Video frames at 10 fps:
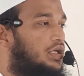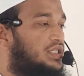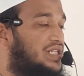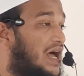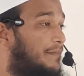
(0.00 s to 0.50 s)

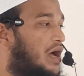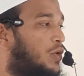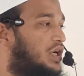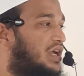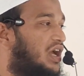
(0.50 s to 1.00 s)
ఇస్లాం
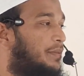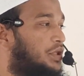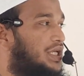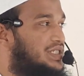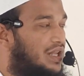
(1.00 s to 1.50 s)
కాకుండా
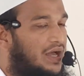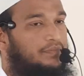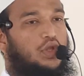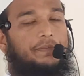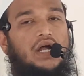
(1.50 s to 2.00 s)
లేకపోతే
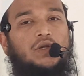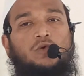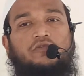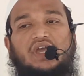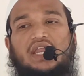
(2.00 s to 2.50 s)
ఇస్లాంతో
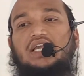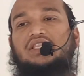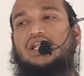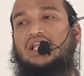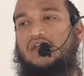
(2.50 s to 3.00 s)
పాటు వేరే
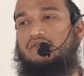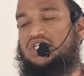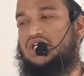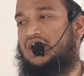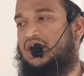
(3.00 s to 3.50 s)
ఇతర ఏ
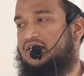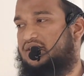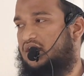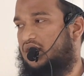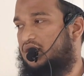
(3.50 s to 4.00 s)
విషయాలైనా
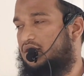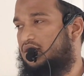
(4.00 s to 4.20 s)
సరే